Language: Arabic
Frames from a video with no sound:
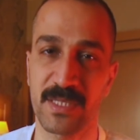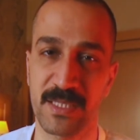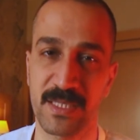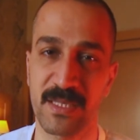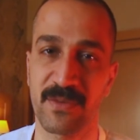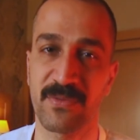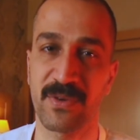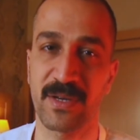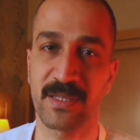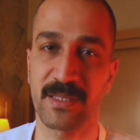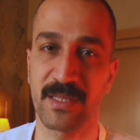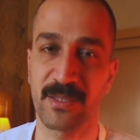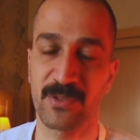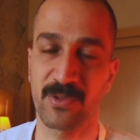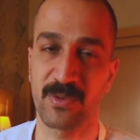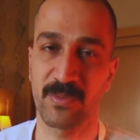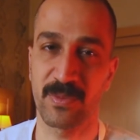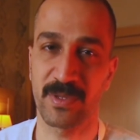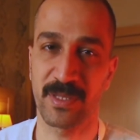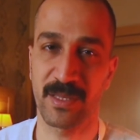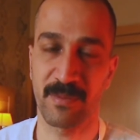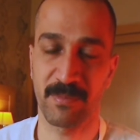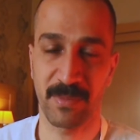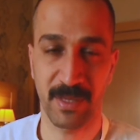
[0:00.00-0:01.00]
استفاديتوا
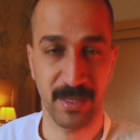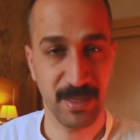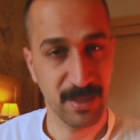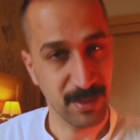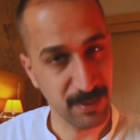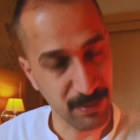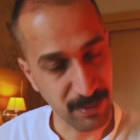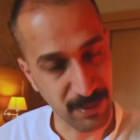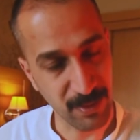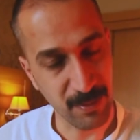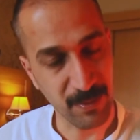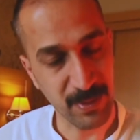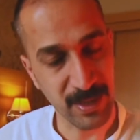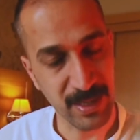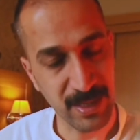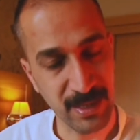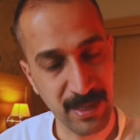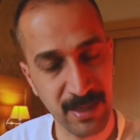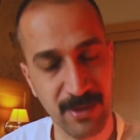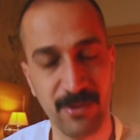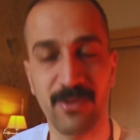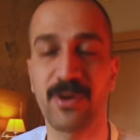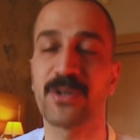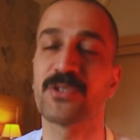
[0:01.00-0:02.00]
من يمه في
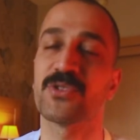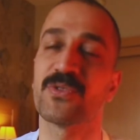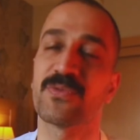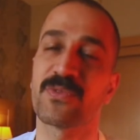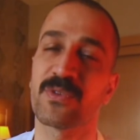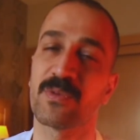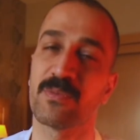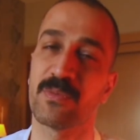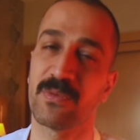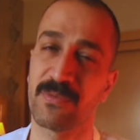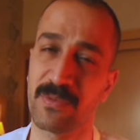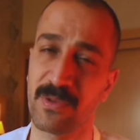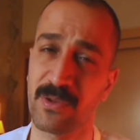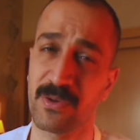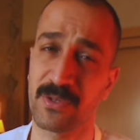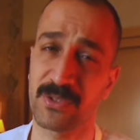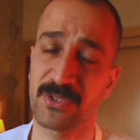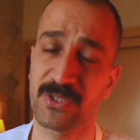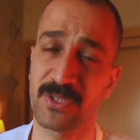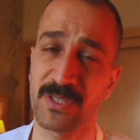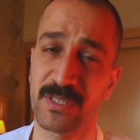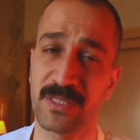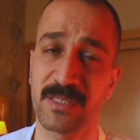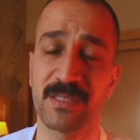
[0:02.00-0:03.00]
ملا واشوفكم بفلوق
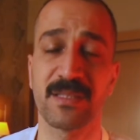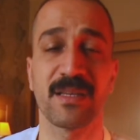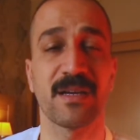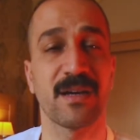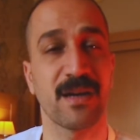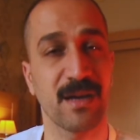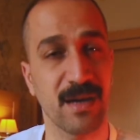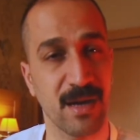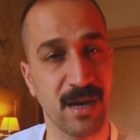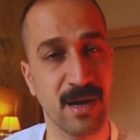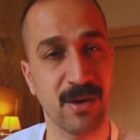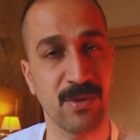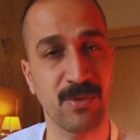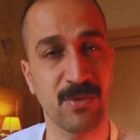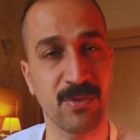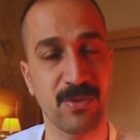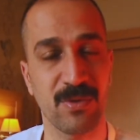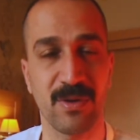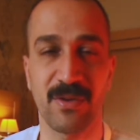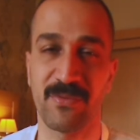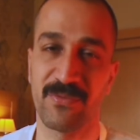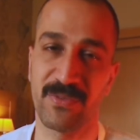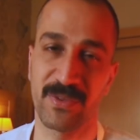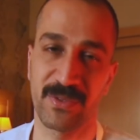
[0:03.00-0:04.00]
جديد او
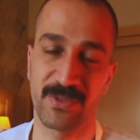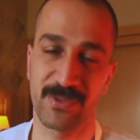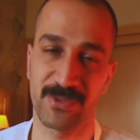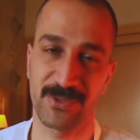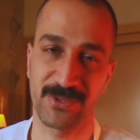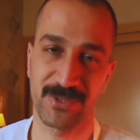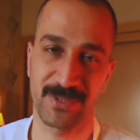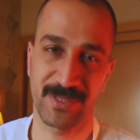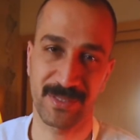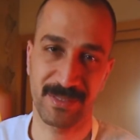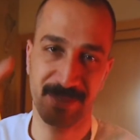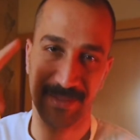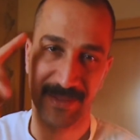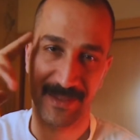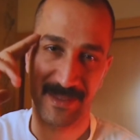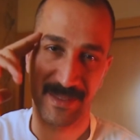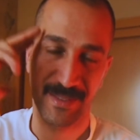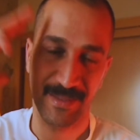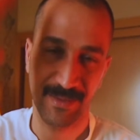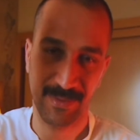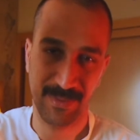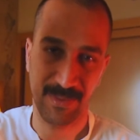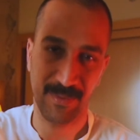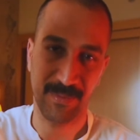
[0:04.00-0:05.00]
فيديو جديد
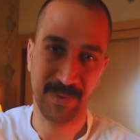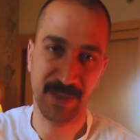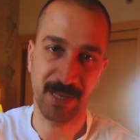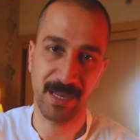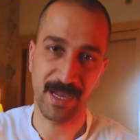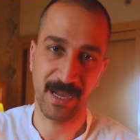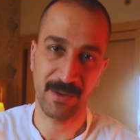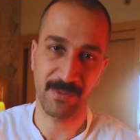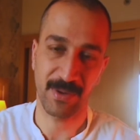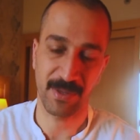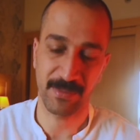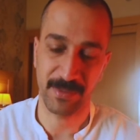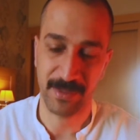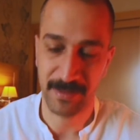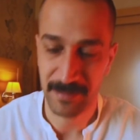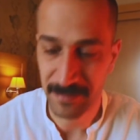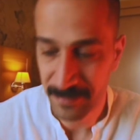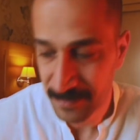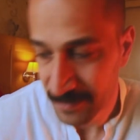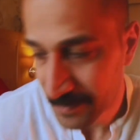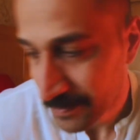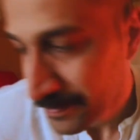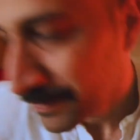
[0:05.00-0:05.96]
في ملا حبايبي